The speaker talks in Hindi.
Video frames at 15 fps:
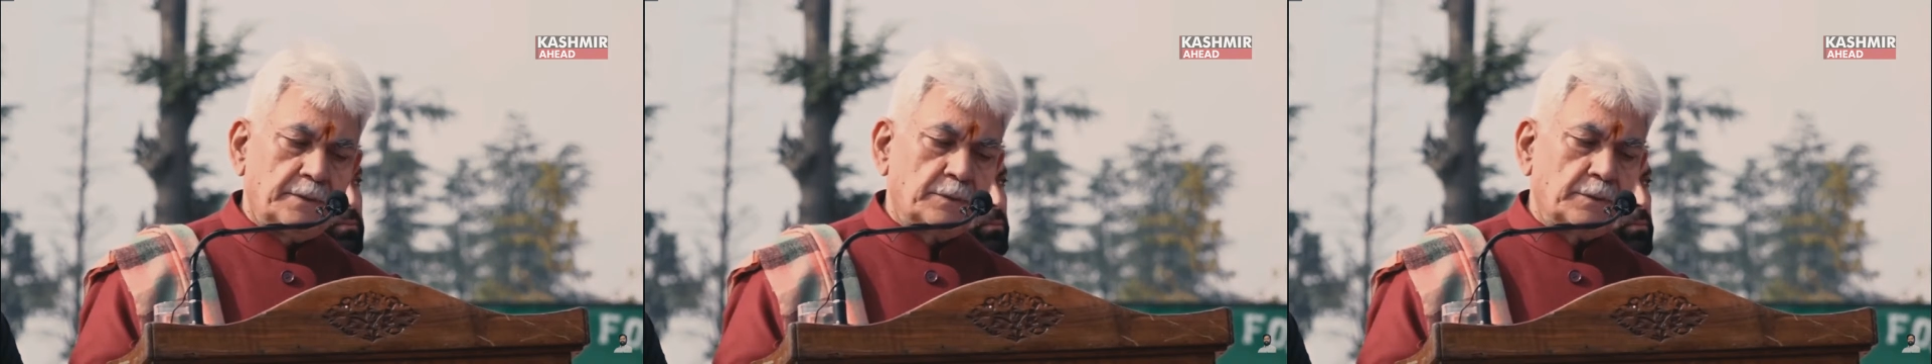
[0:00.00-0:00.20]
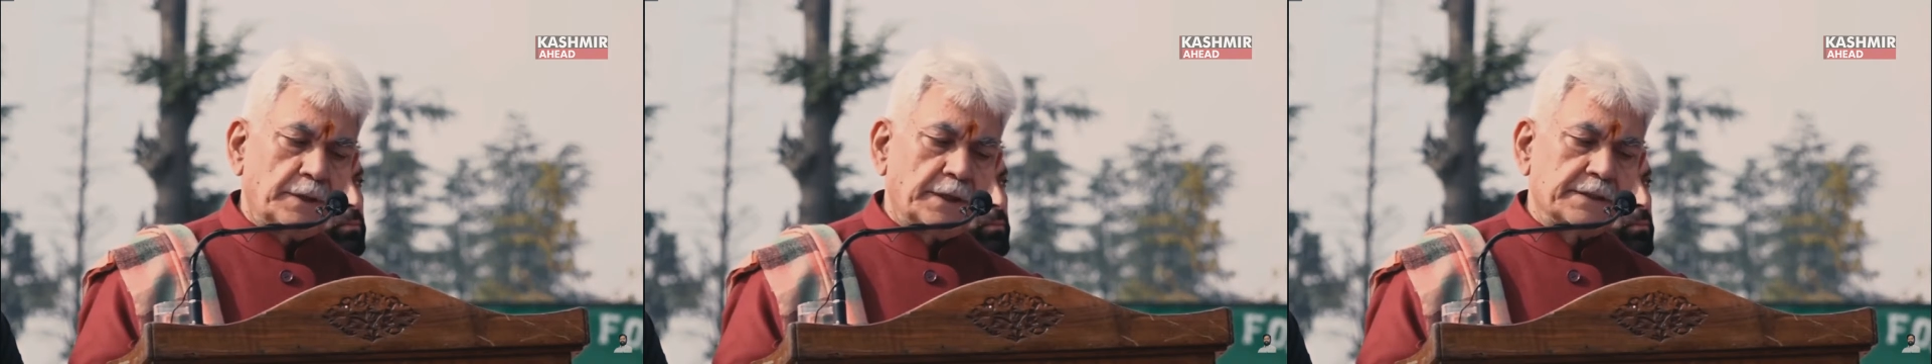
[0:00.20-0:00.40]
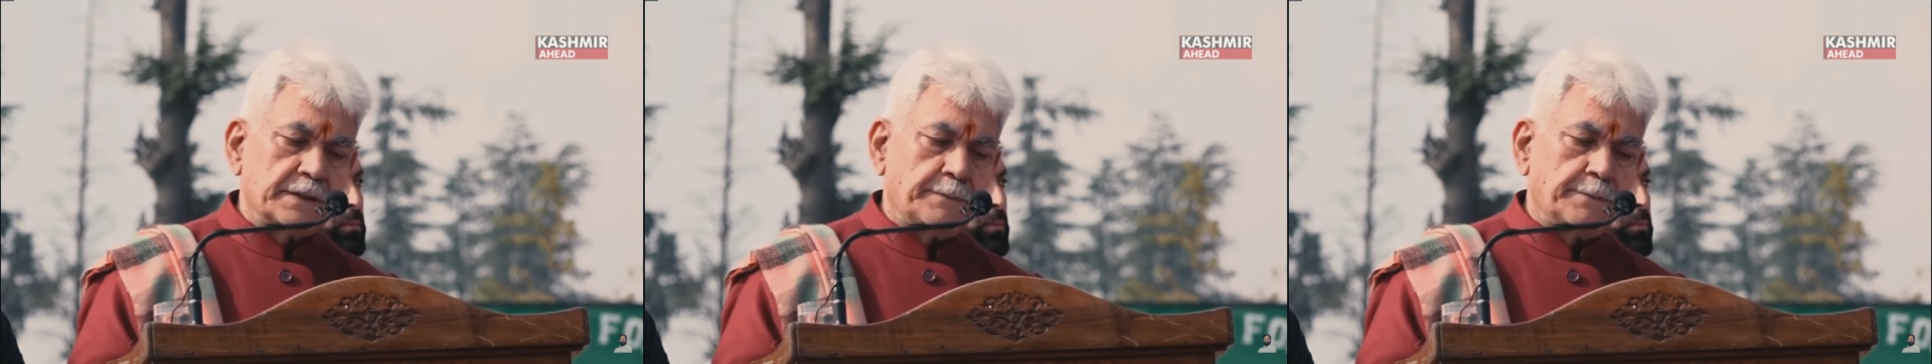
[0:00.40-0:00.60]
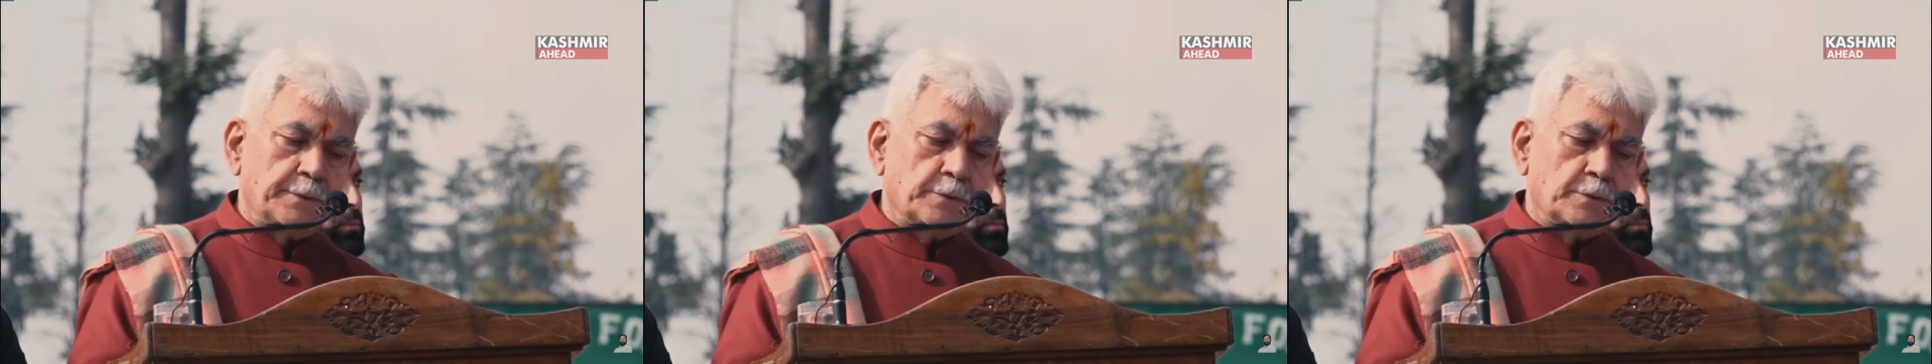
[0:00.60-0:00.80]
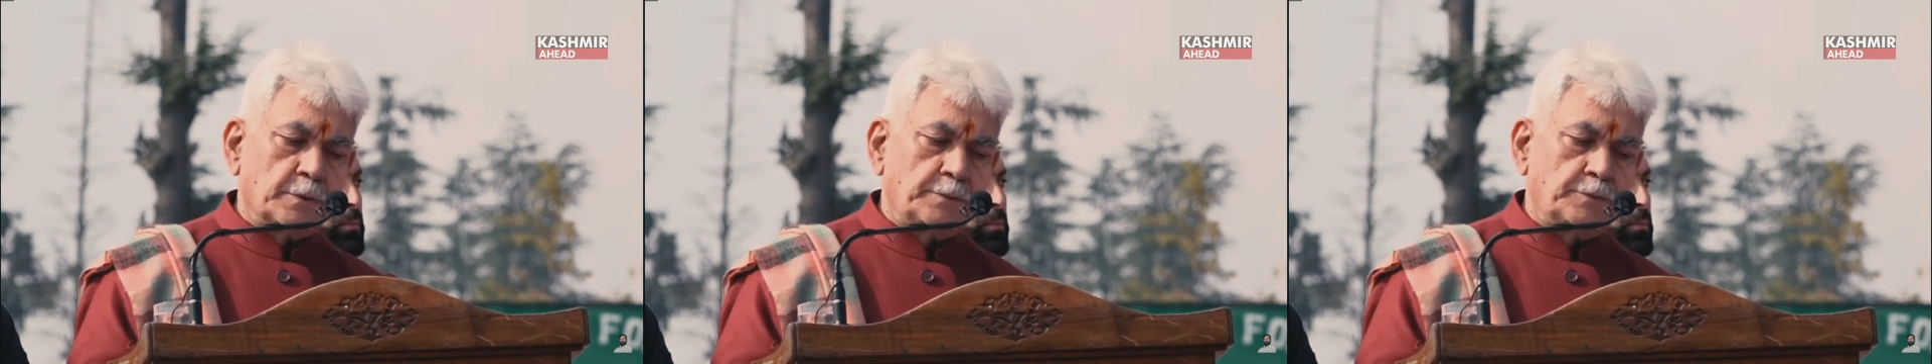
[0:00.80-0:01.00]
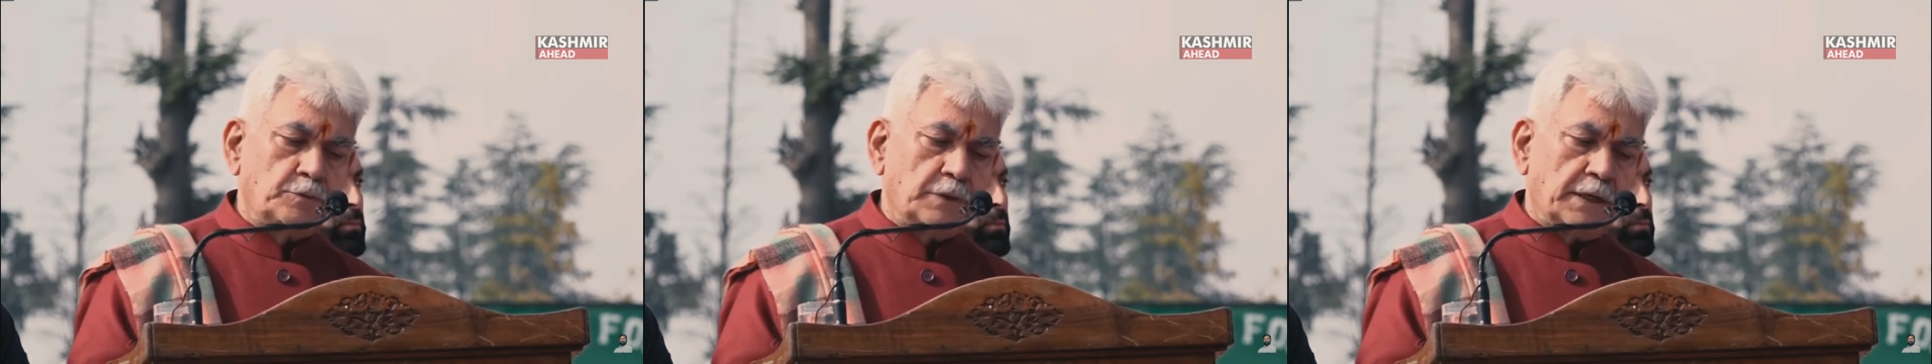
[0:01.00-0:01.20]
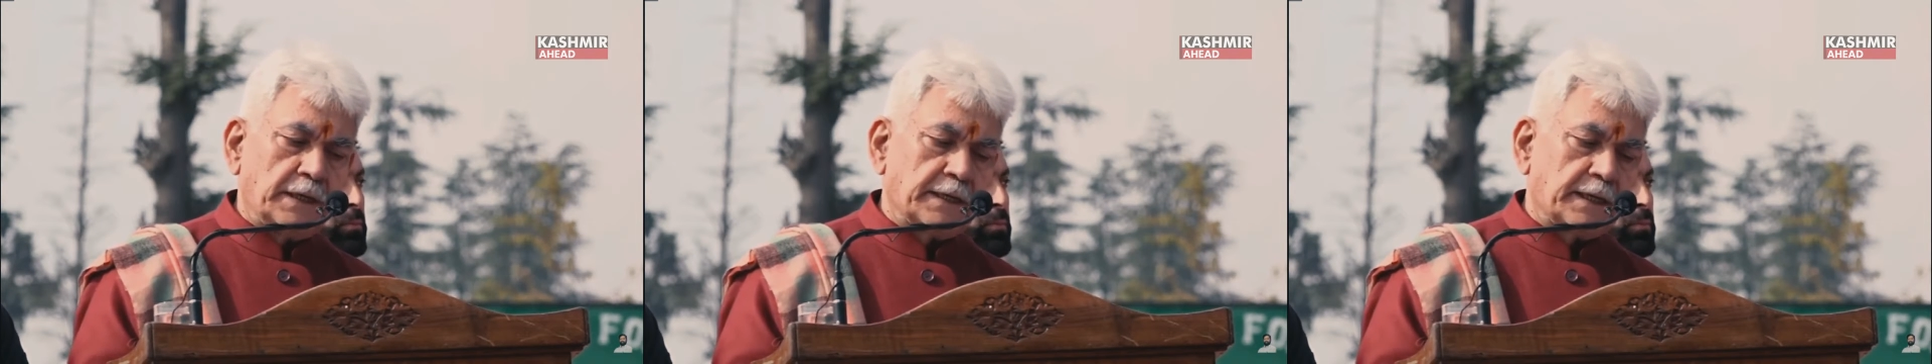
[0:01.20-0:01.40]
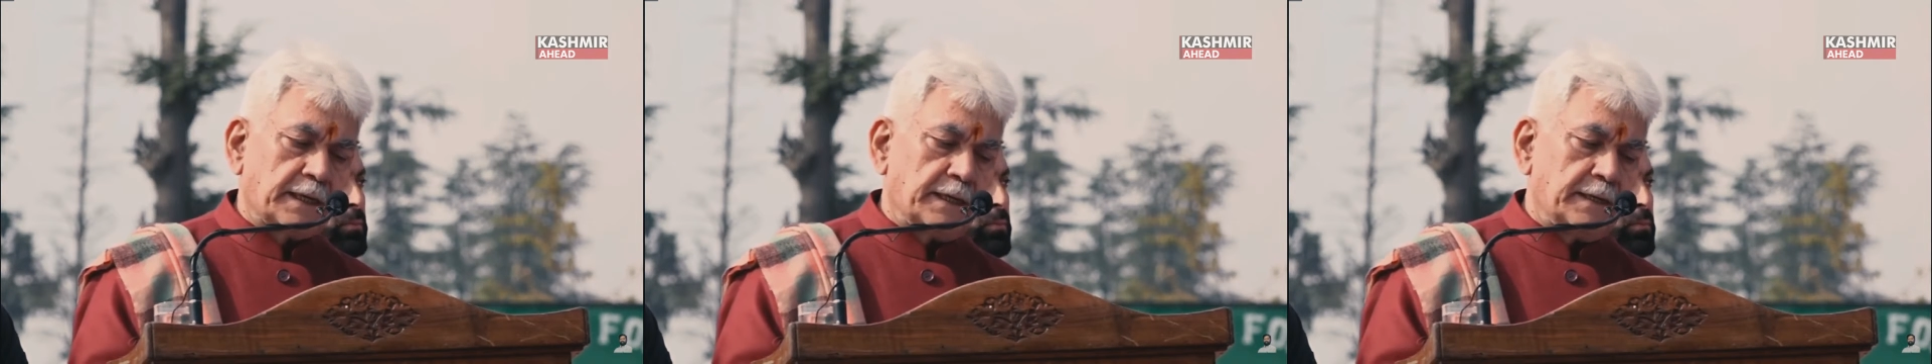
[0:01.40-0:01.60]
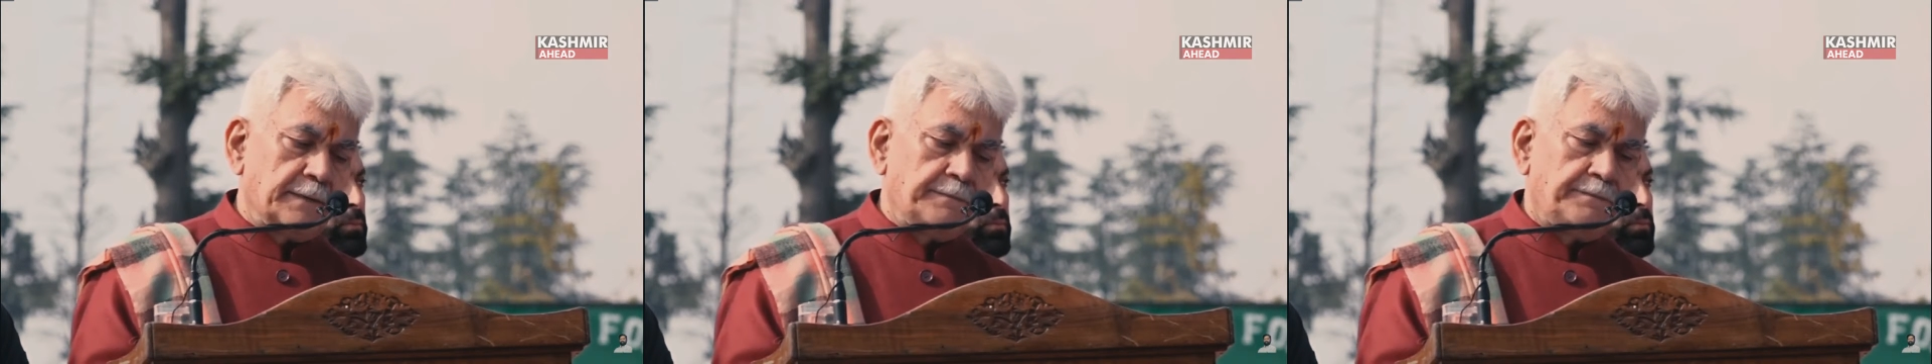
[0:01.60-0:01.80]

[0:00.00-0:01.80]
उनके सपनों को पूरा करना